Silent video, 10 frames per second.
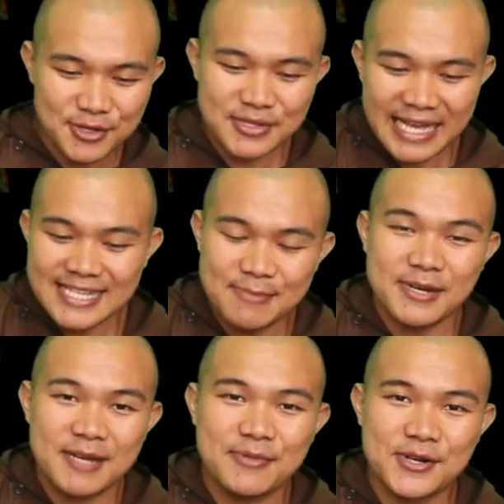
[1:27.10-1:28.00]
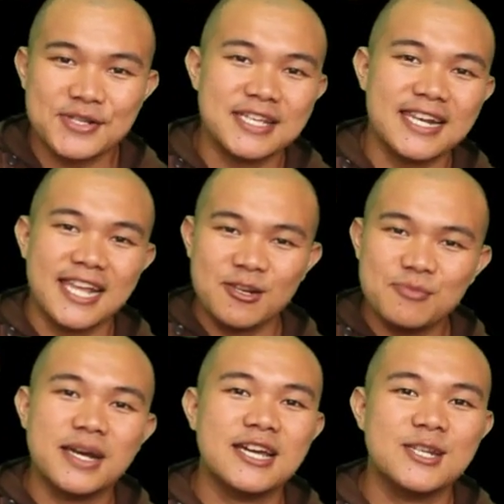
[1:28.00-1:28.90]
berotasi pada porosnya lalu
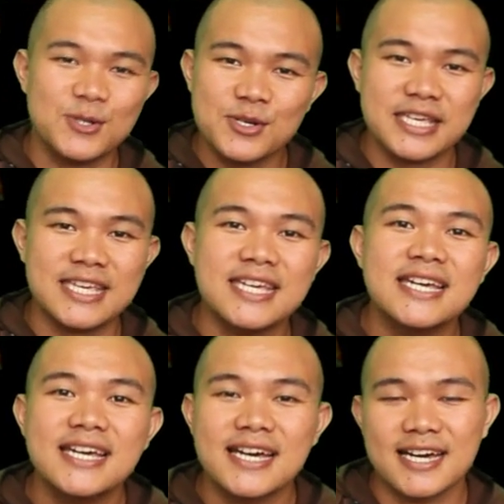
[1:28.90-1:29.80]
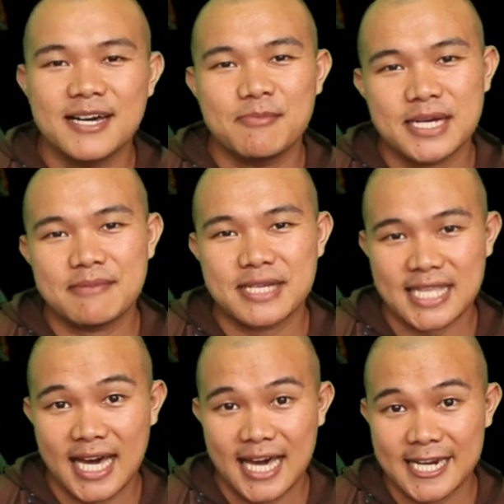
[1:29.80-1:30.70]
mengelilingi eh,
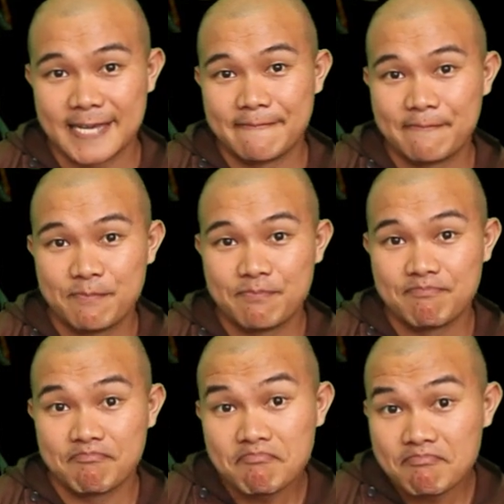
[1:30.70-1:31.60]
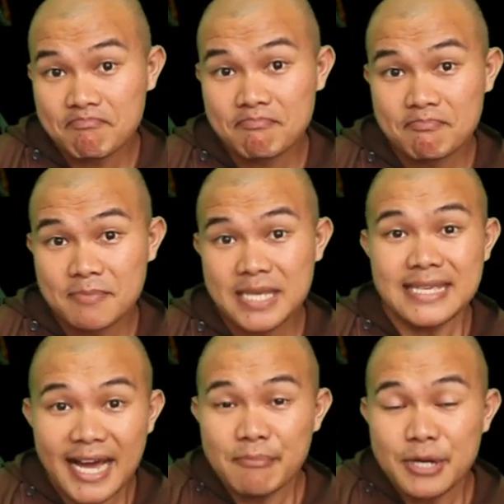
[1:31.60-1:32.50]
matahari.
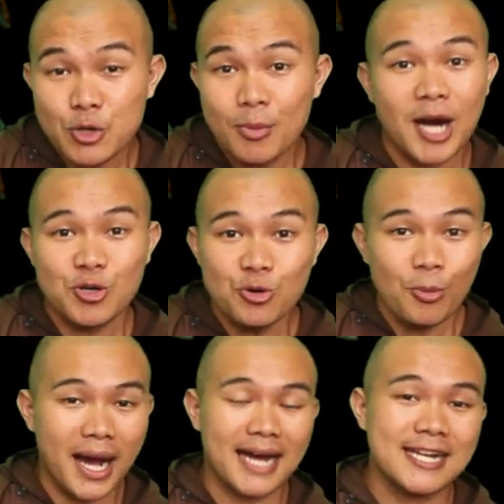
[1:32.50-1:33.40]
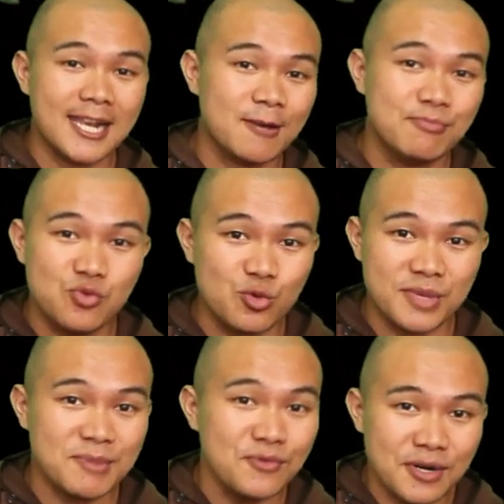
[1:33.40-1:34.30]
Yang berubah-ubah adalah
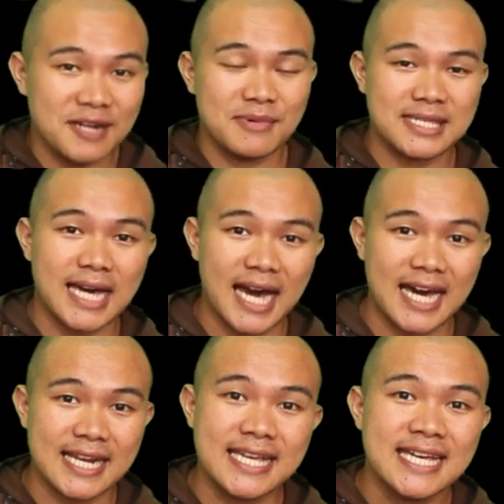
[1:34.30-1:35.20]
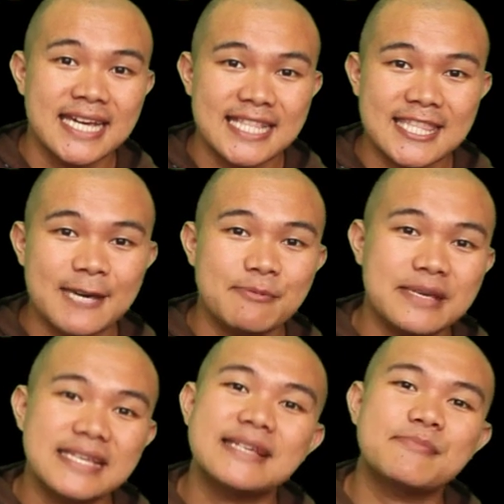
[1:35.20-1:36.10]
bumi bukan matahari,
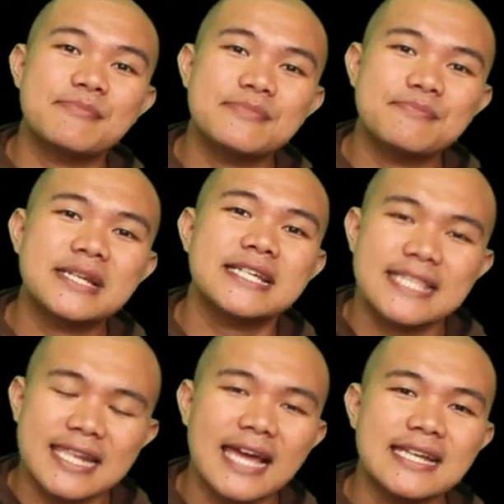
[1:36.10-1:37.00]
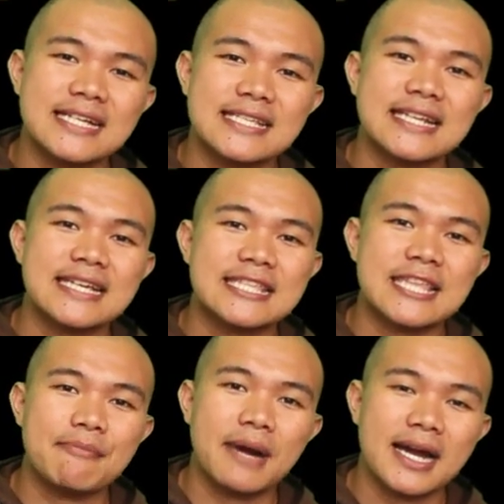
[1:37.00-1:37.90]
tetapi peristilahan yang sering
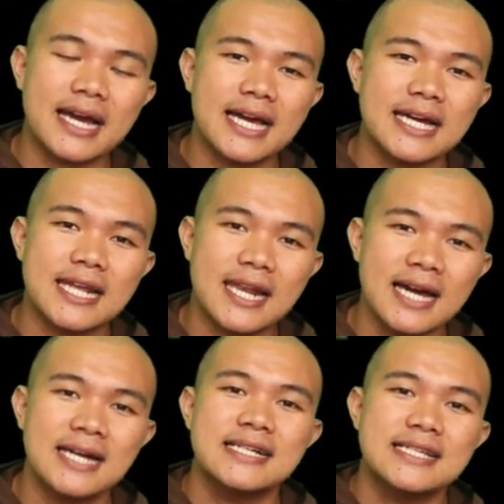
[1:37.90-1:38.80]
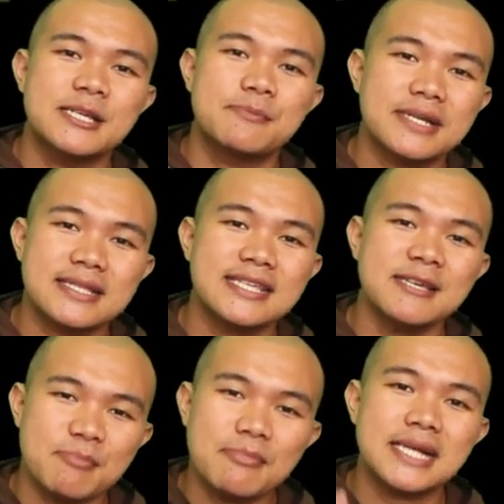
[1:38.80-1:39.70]
kita pakai adalah
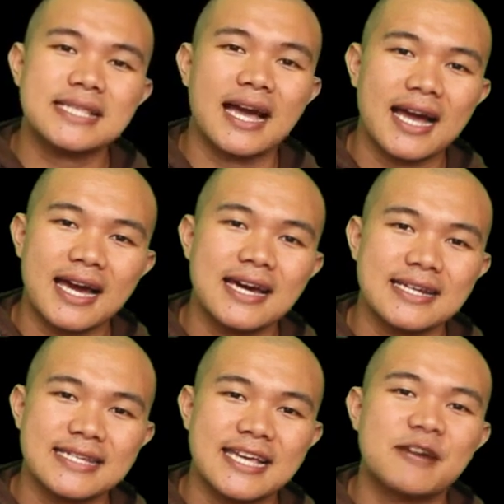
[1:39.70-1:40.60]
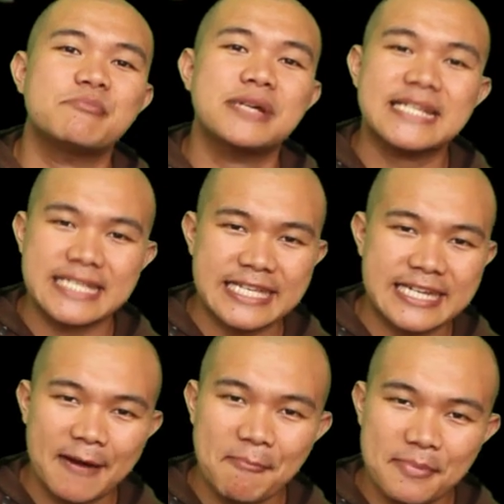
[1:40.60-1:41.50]
seperti matahari yang
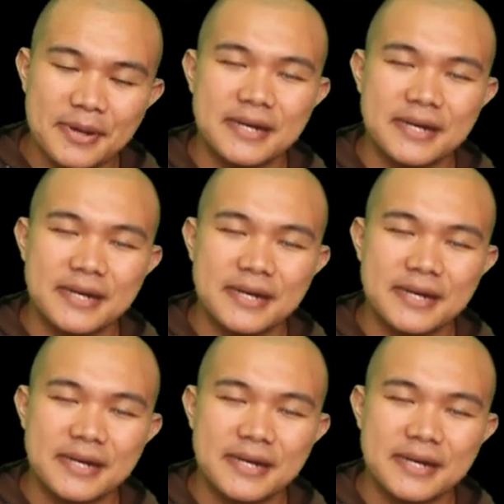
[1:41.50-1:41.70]
bersikap